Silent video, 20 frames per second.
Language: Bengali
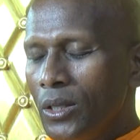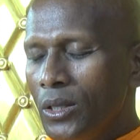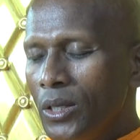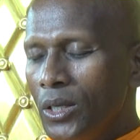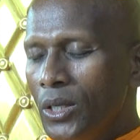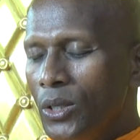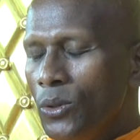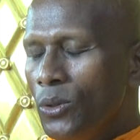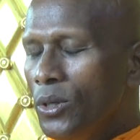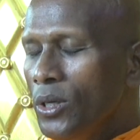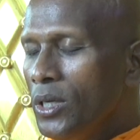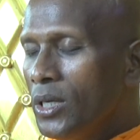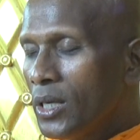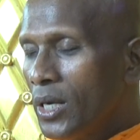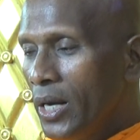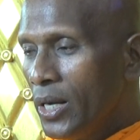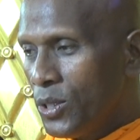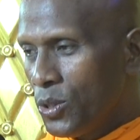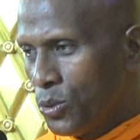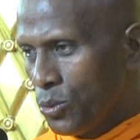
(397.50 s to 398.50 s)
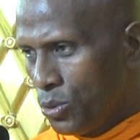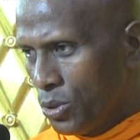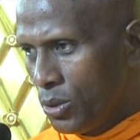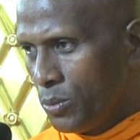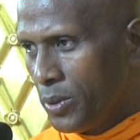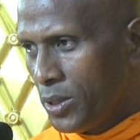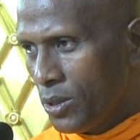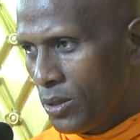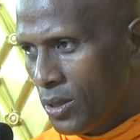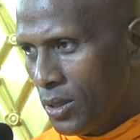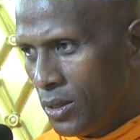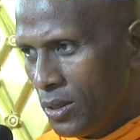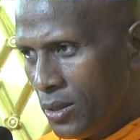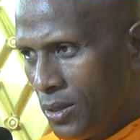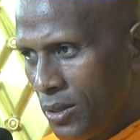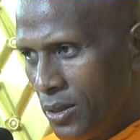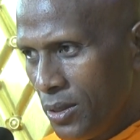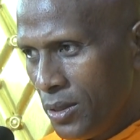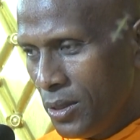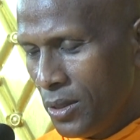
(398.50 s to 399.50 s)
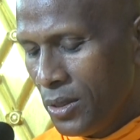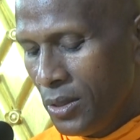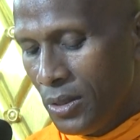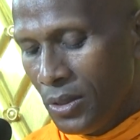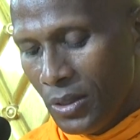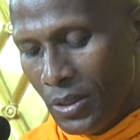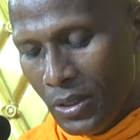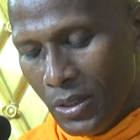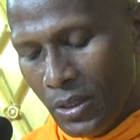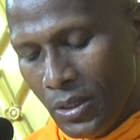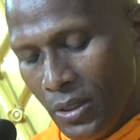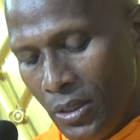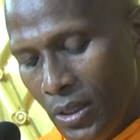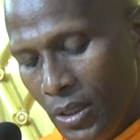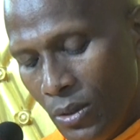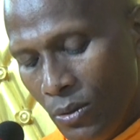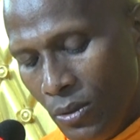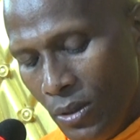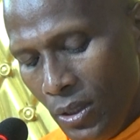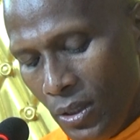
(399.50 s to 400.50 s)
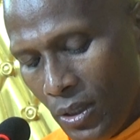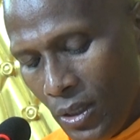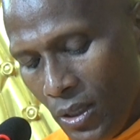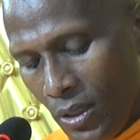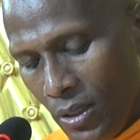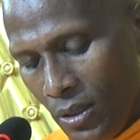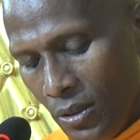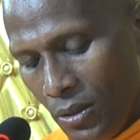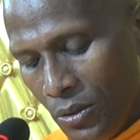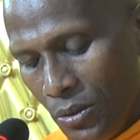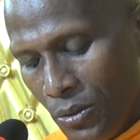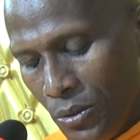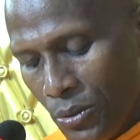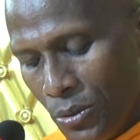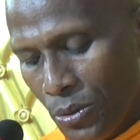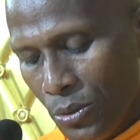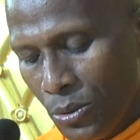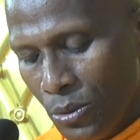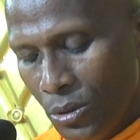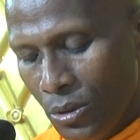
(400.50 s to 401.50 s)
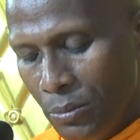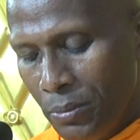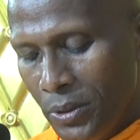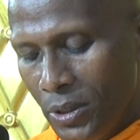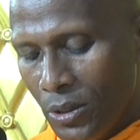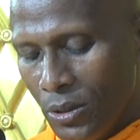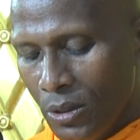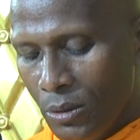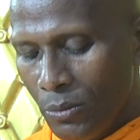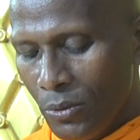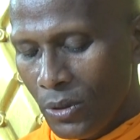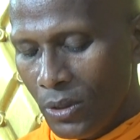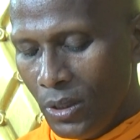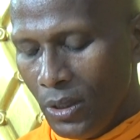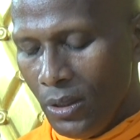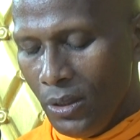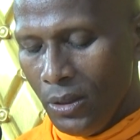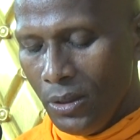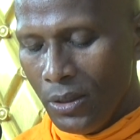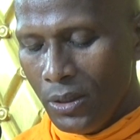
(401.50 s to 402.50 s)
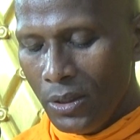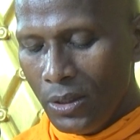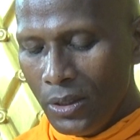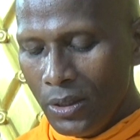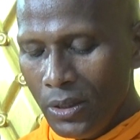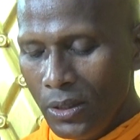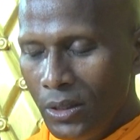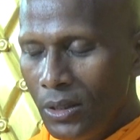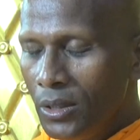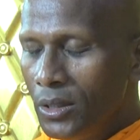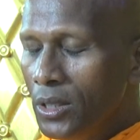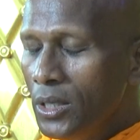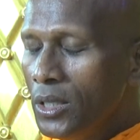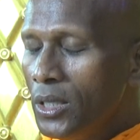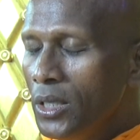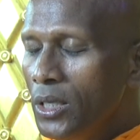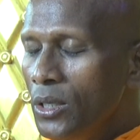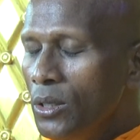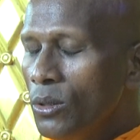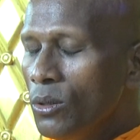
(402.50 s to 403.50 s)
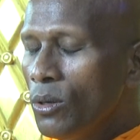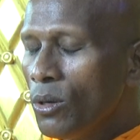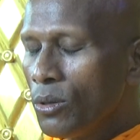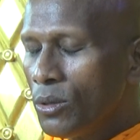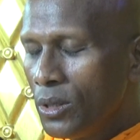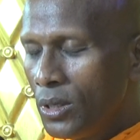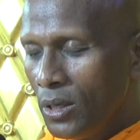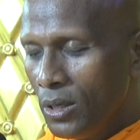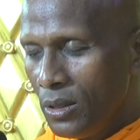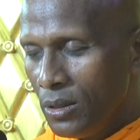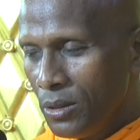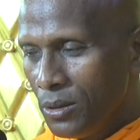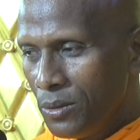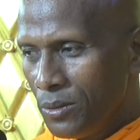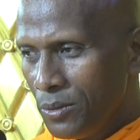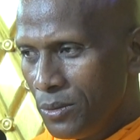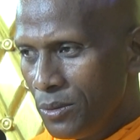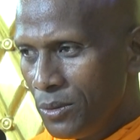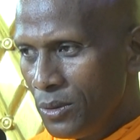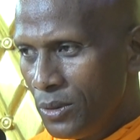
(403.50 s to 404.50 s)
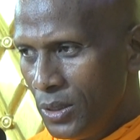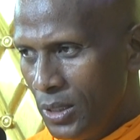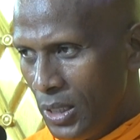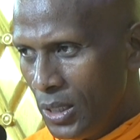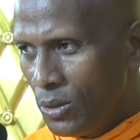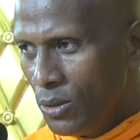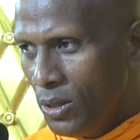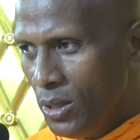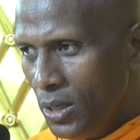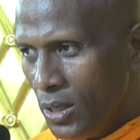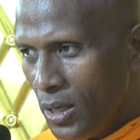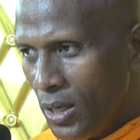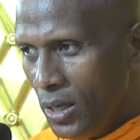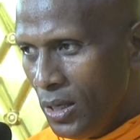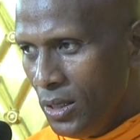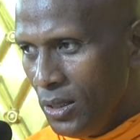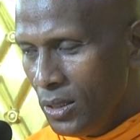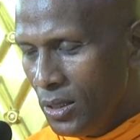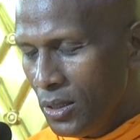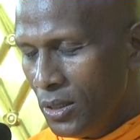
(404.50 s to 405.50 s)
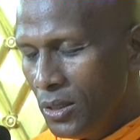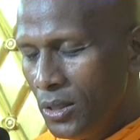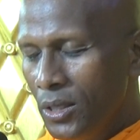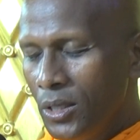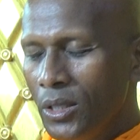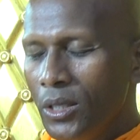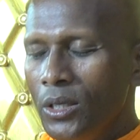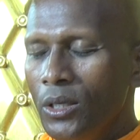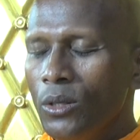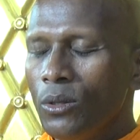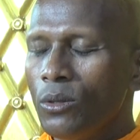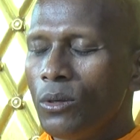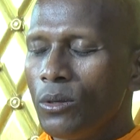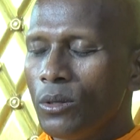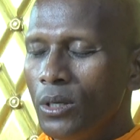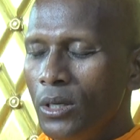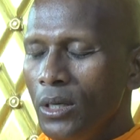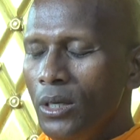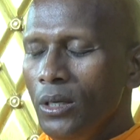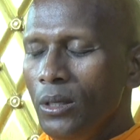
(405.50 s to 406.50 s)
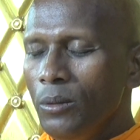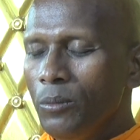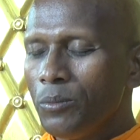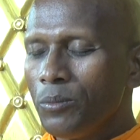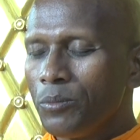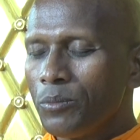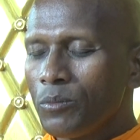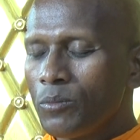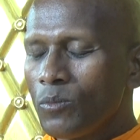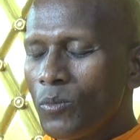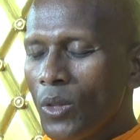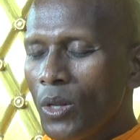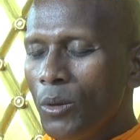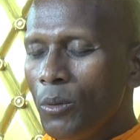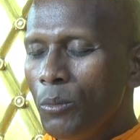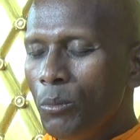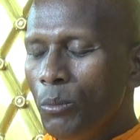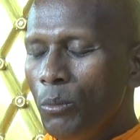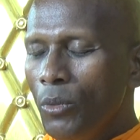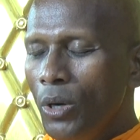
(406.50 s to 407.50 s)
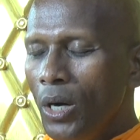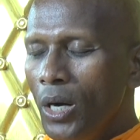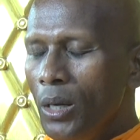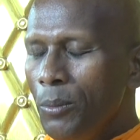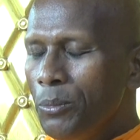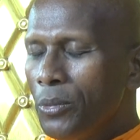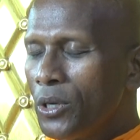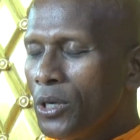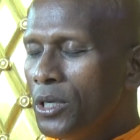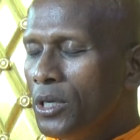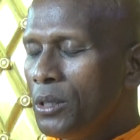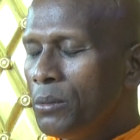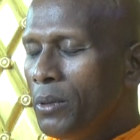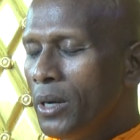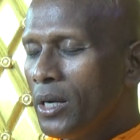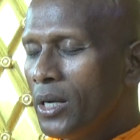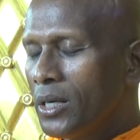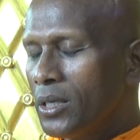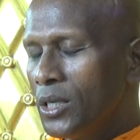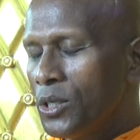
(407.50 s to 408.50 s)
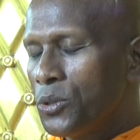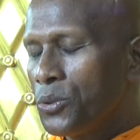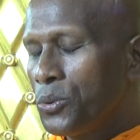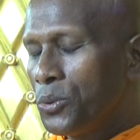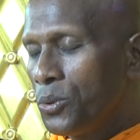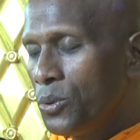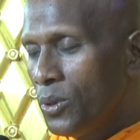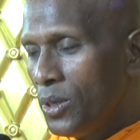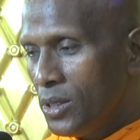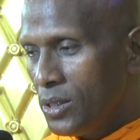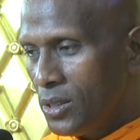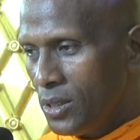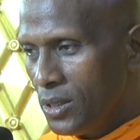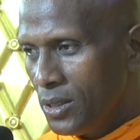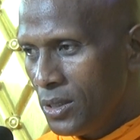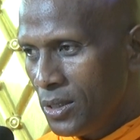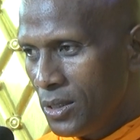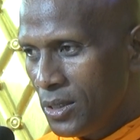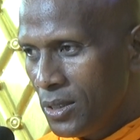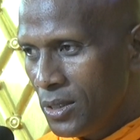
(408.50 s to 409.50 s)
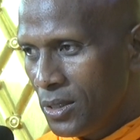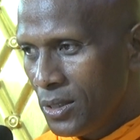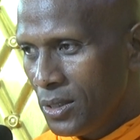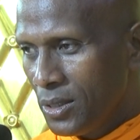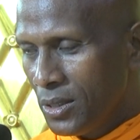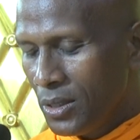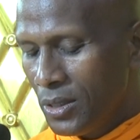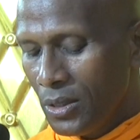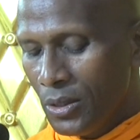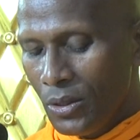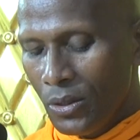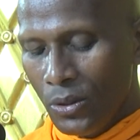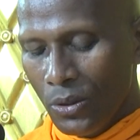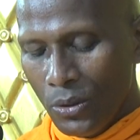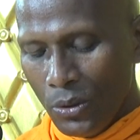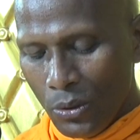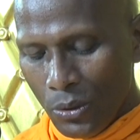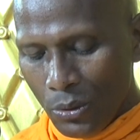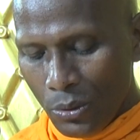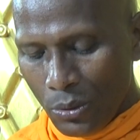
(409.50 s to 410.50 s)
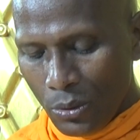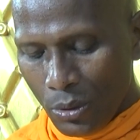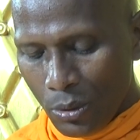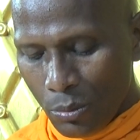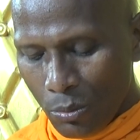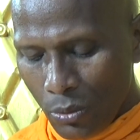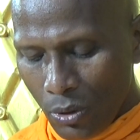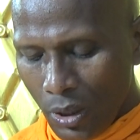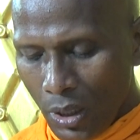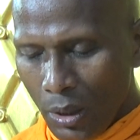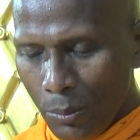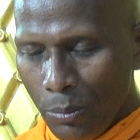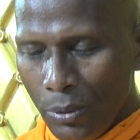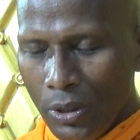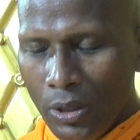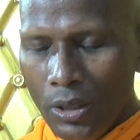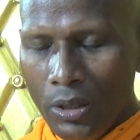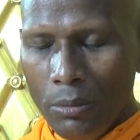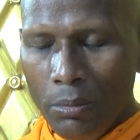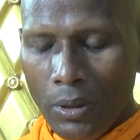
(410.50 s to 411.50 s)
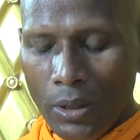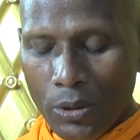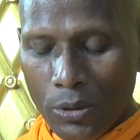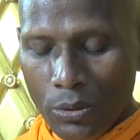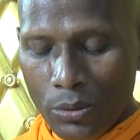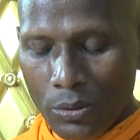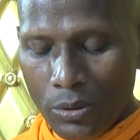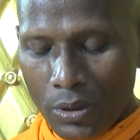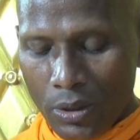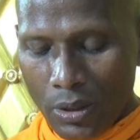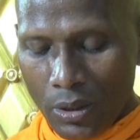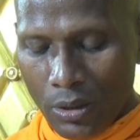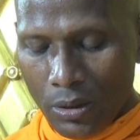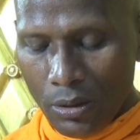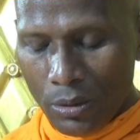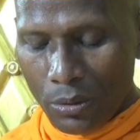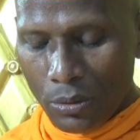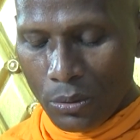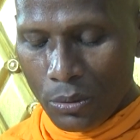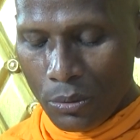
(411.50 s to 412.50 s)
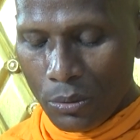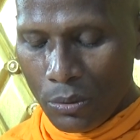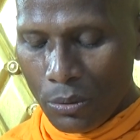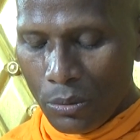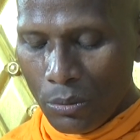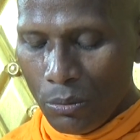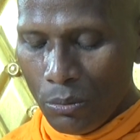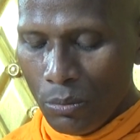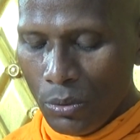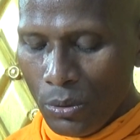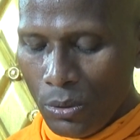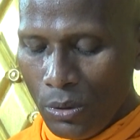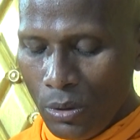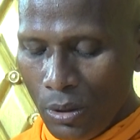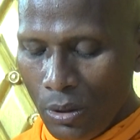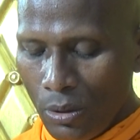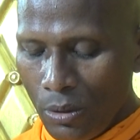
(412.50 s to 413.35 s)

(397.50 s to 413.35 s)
দীর্ঘ নিকায় সূত্রপিটকে দীর্ঘ নিকায় সূত্রপিটকের মধ্যে দ্বিতীয় খণ্ডে দীর্ঘ নিকায় দ্বিতীয় খণ্ডে মহাপরিনির্বাণ একটা সূত্র আছে তো মহাপরিনির্বাণ সূত্রে বুদ্ধ